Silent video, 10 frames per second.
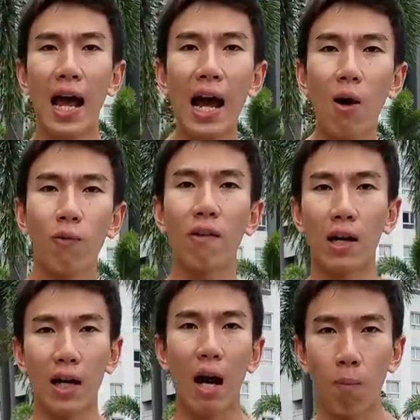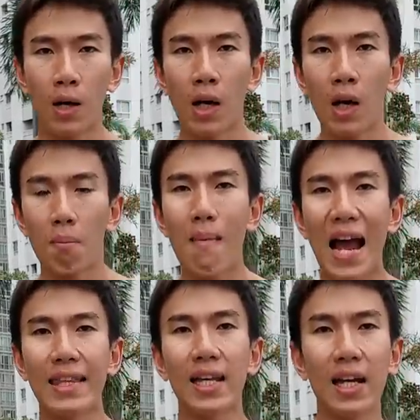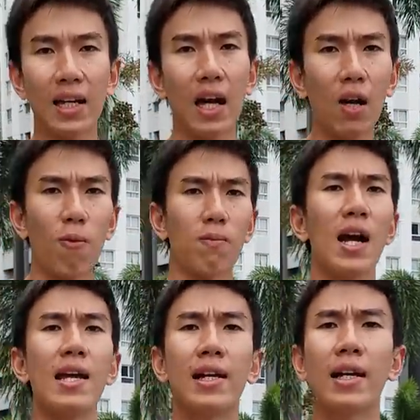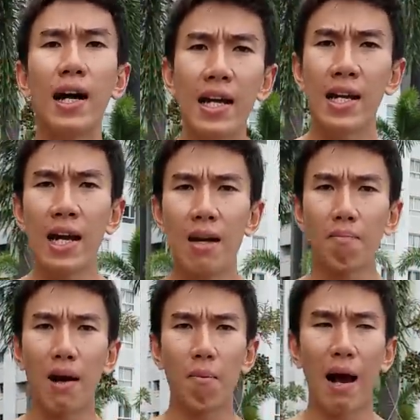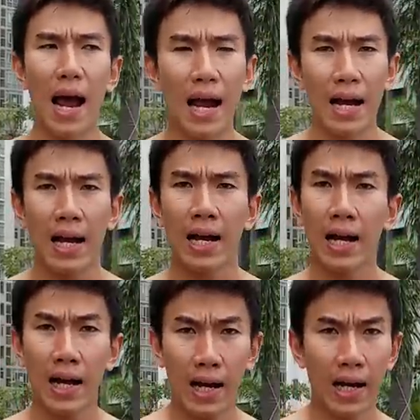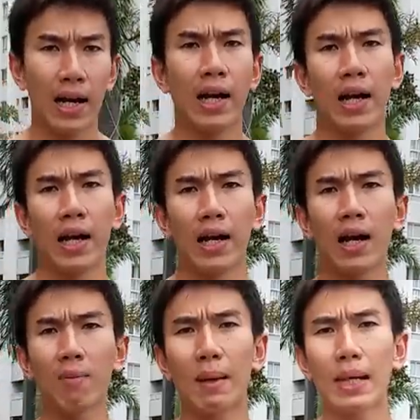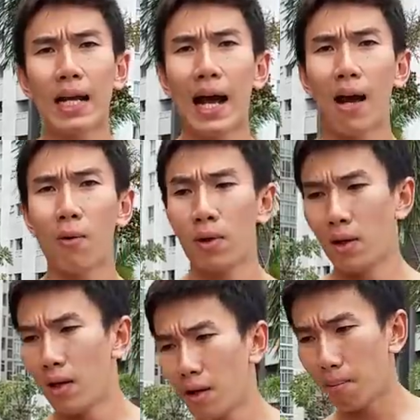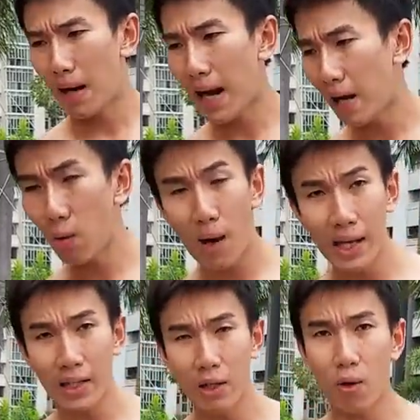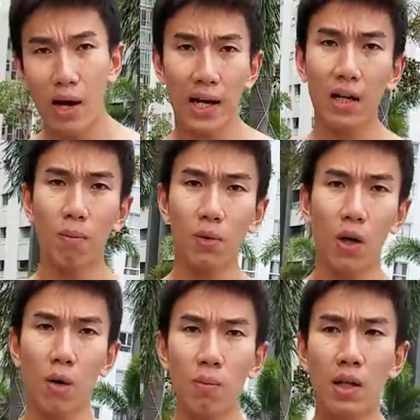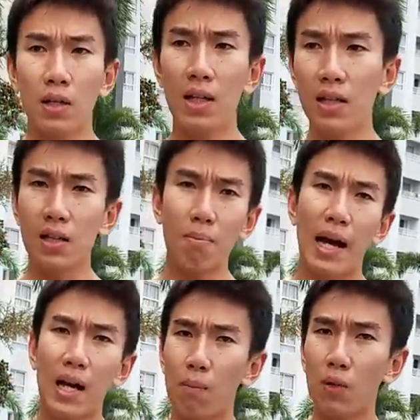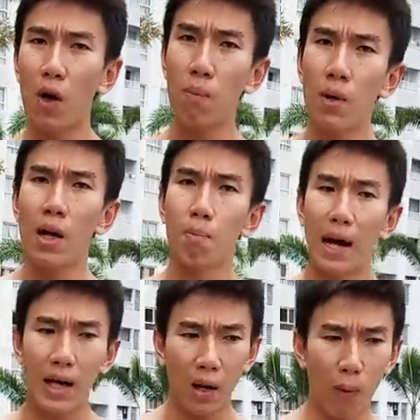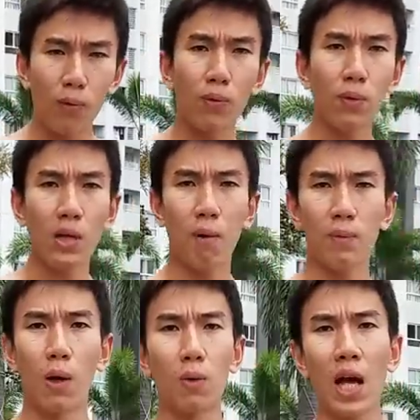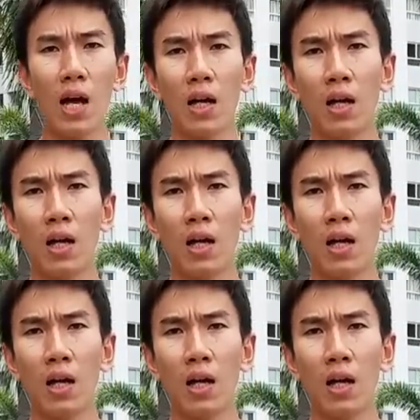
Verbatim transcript: thao và vận động bạn chỉ có thể lùng đi khi mà bạn không tập thể thao bạn ăn quá nhiều đồ ăn không tốt dinh dưỡng bạn không tốt bạn ngủ không đủ giấc